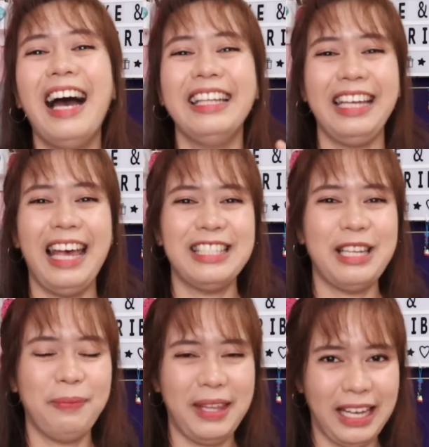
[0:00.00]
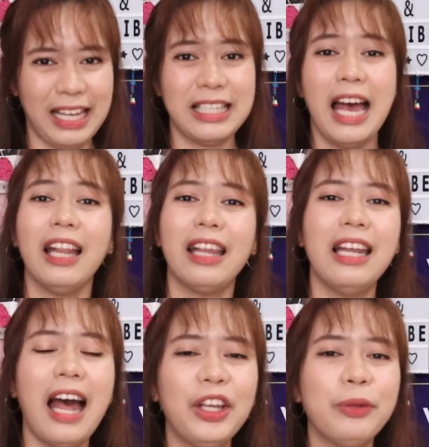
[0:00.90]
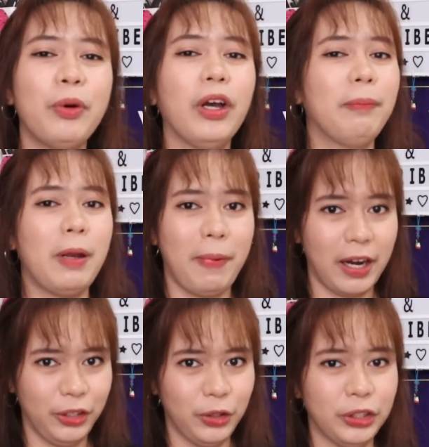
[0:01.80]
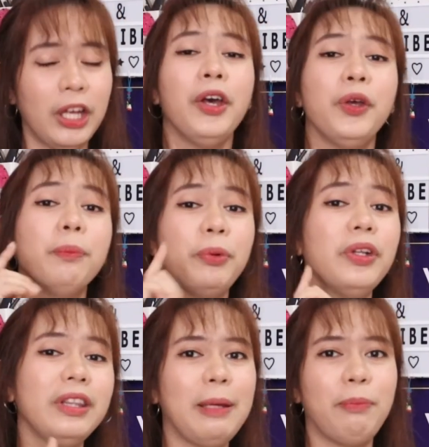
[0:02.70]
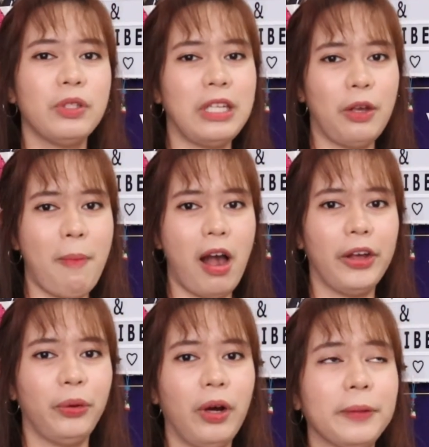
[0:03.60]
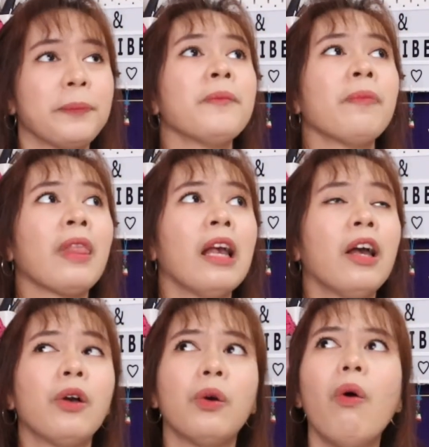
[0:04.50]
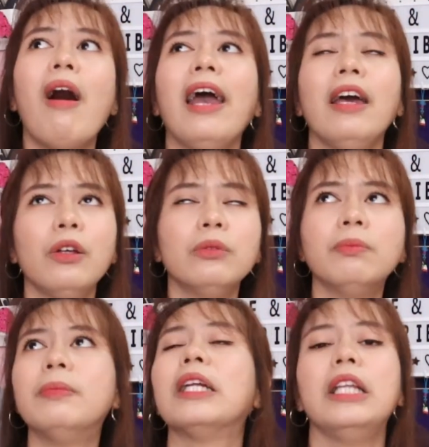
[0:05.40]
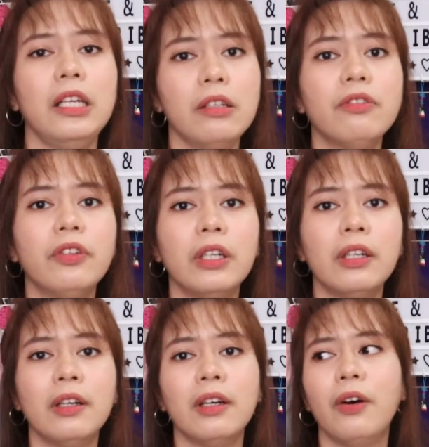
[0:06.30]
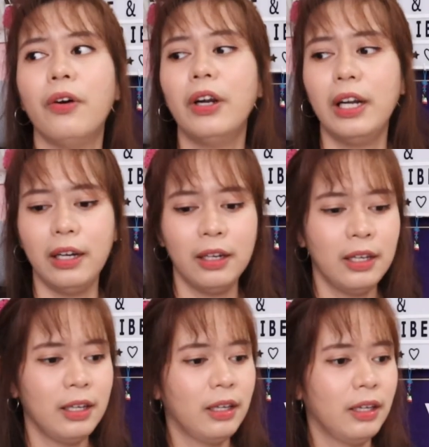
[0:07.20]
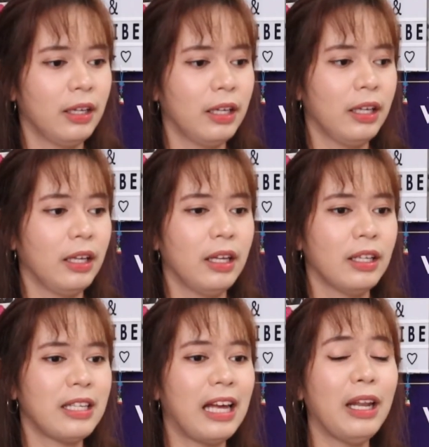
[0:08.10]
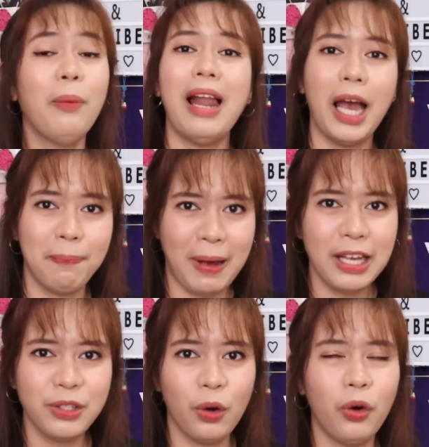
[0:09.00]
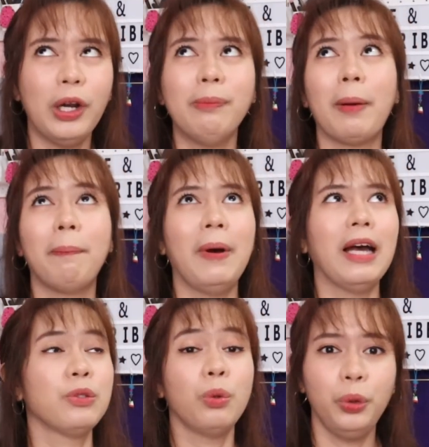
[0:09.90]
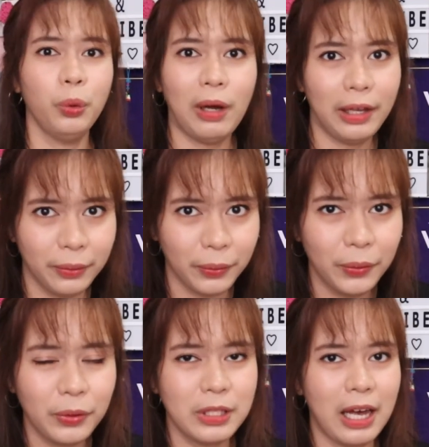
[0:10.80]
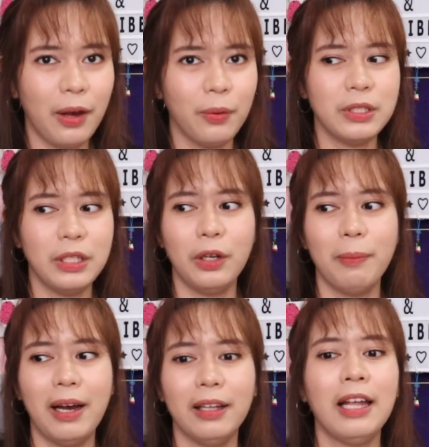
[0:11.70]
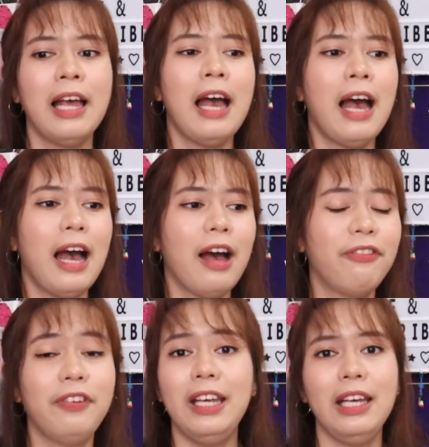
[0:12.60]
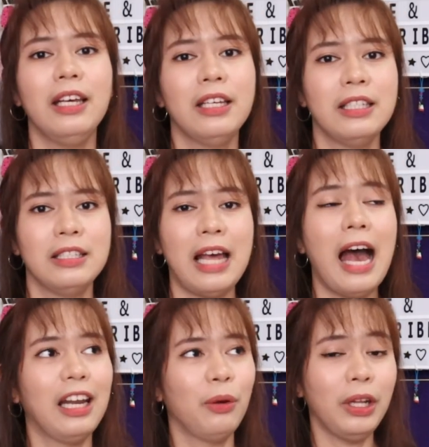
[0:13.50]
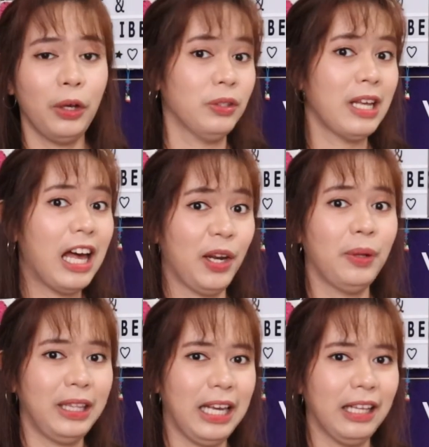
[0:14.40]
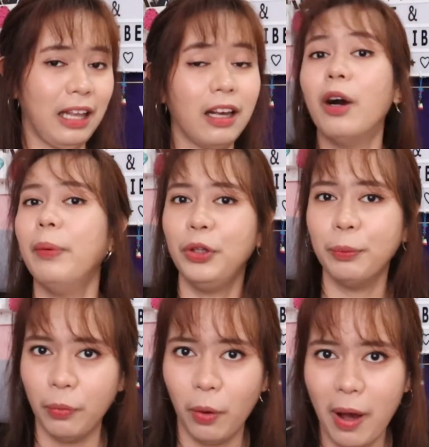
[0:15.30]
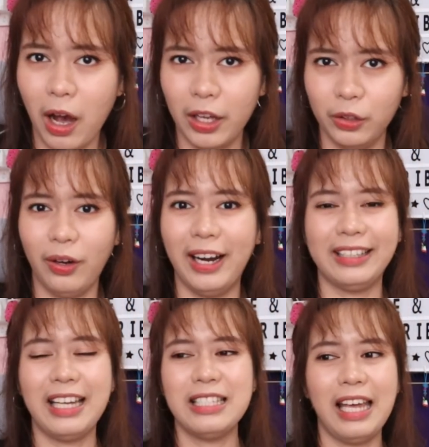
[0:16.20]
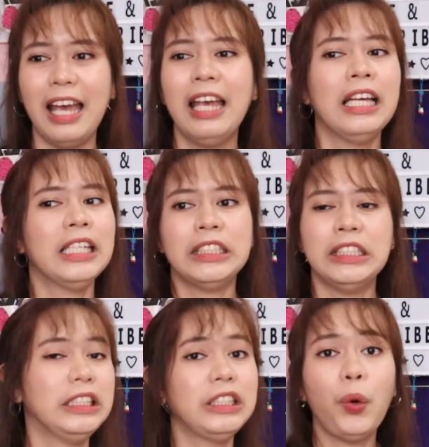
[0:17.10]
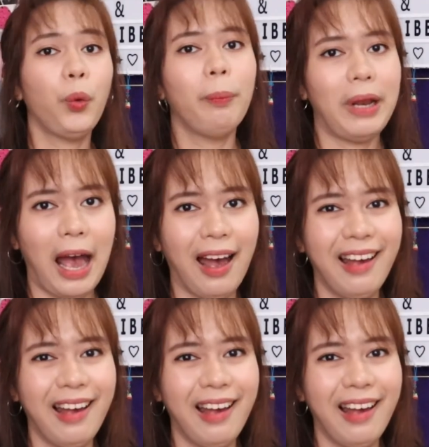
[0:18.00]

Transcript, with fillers: ang ating SM tickets at kailangan niyo pong i-prepare 'yon. 'Yun po yung tip ko sa inyo mga ka kaatukad. Kung kaya niyo mag-leave or sana wala kayong pasok or magpasuyo kayo sa kung sino mang uh, free sa araw na yon sa araw ng ticketing, gawin nyo po mga ka-autocart kasi hindi siya obra.